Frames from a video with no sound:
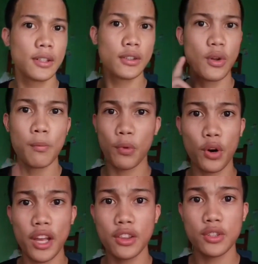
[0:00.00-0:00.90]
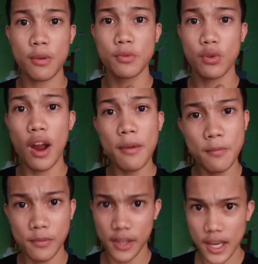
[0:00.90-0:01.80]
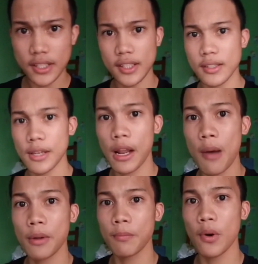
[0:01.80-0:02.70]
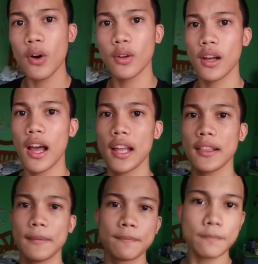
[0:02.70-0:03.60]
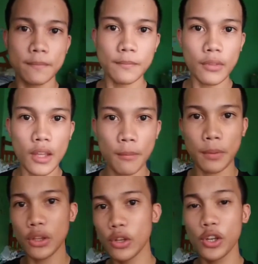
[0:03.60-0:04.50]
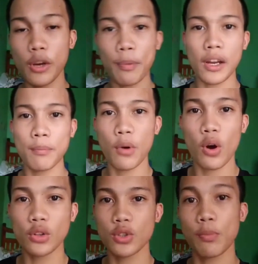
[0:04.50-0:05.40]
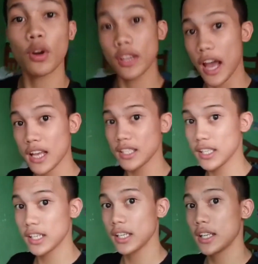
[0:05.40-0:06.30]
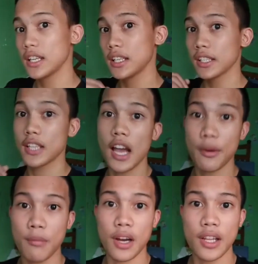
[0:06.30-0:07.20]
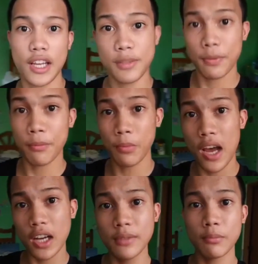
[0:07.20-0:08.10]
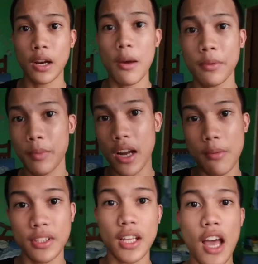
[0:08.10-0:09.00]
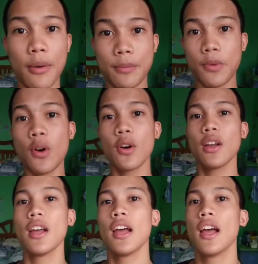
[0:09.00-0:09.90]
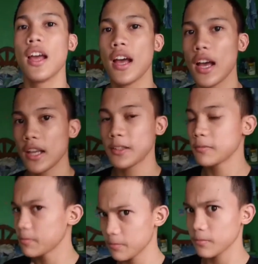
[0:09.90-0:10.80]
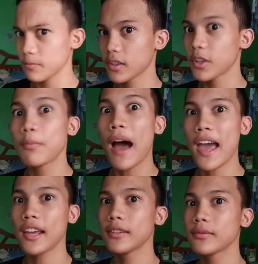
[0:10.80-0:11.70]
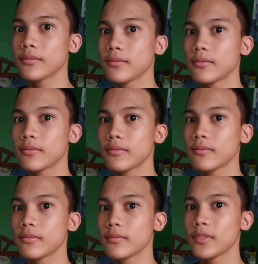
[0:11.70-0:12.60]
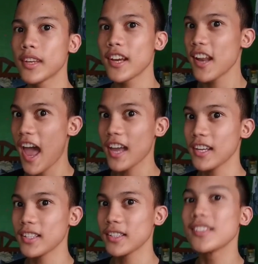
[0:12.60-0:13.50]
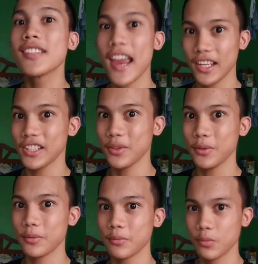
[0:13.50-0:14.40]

don't forget to subscribe. Yes, salamat po. At patuloy niyo pa rin po akong suportahan sa aking mga next pang vlog. Maraming maraming salamat po. At goodbye. And I thank you.